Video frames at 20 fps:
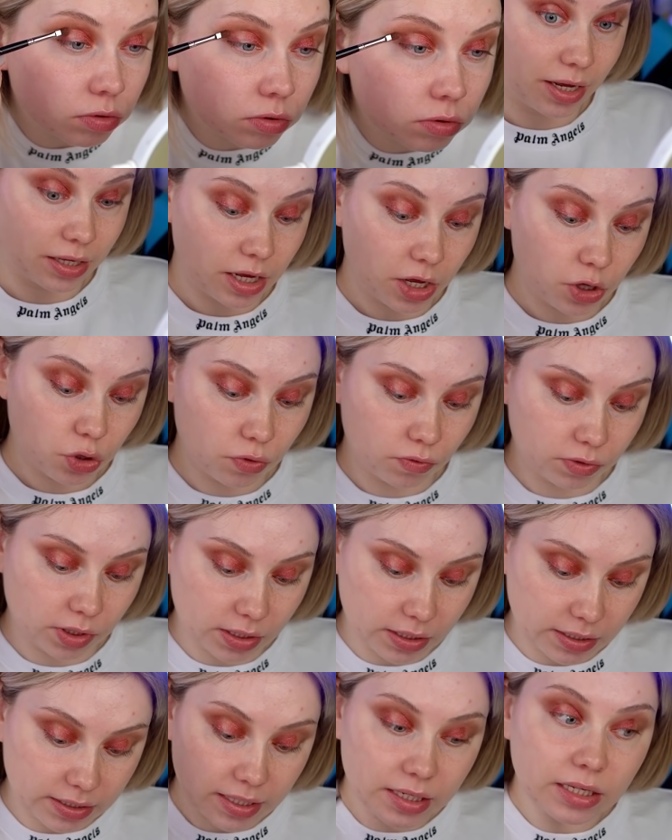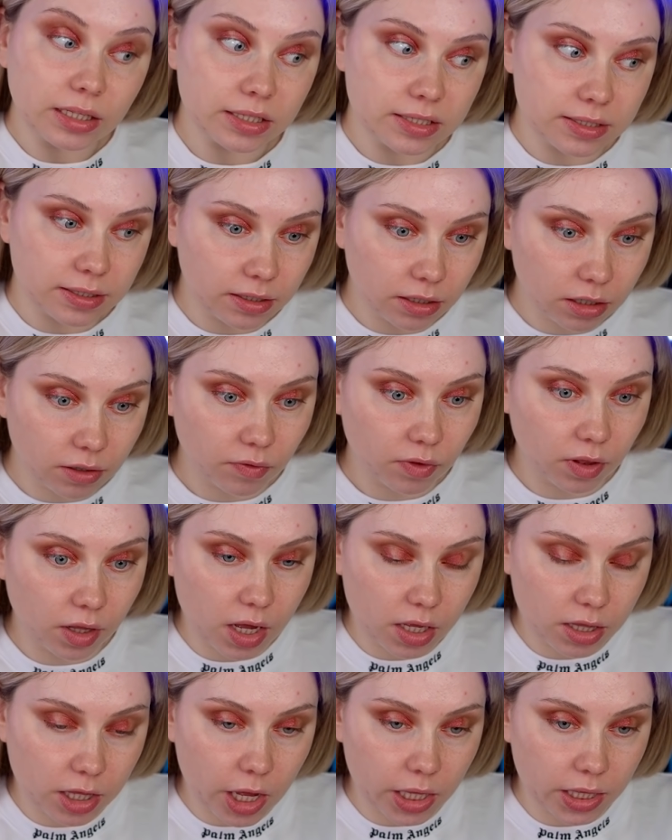А я еще вот эти тени тестировала,
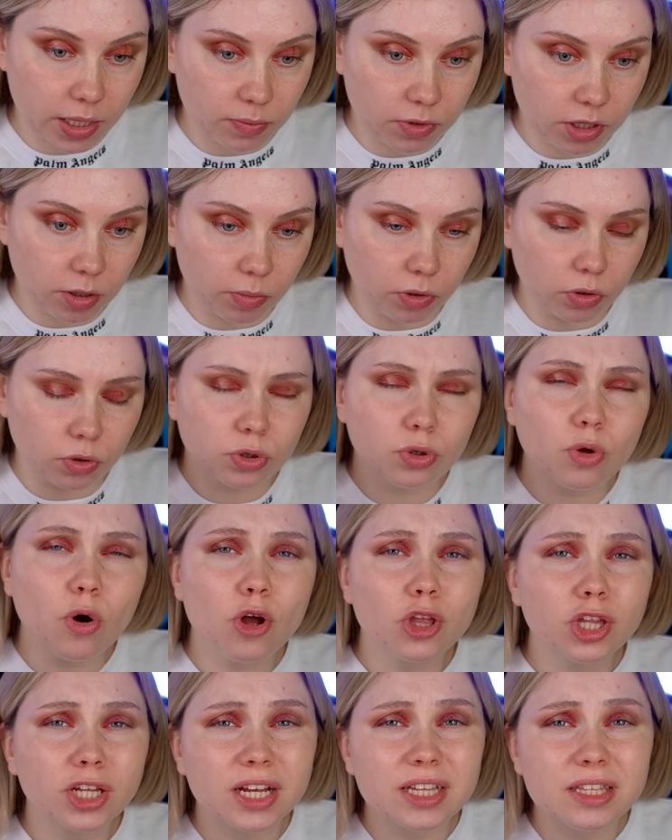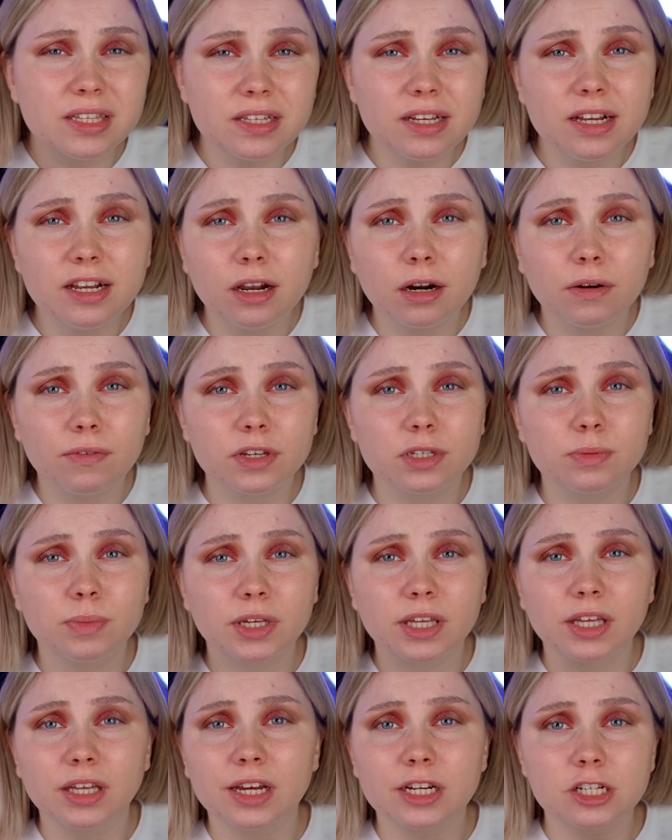когда на мне был тон, консилер, весь
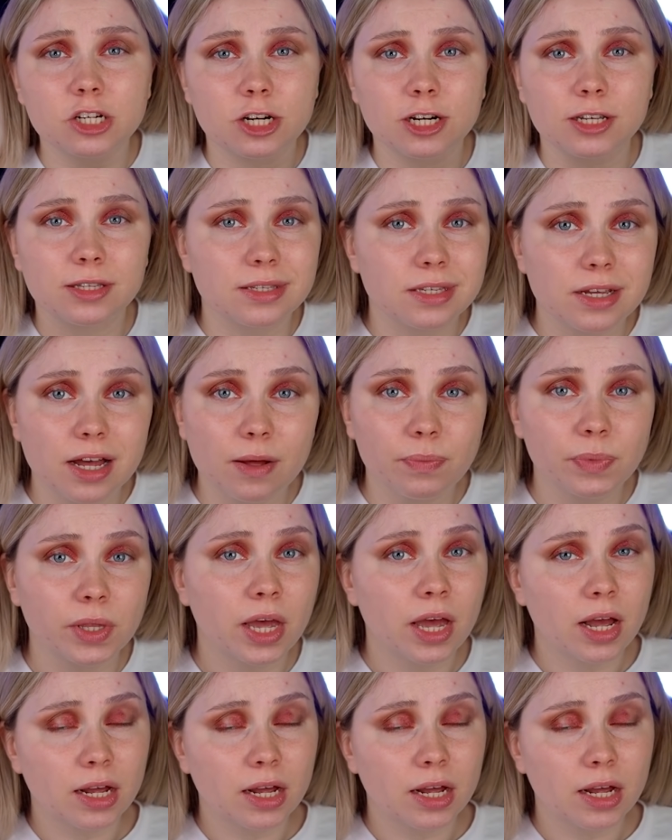макияж лица.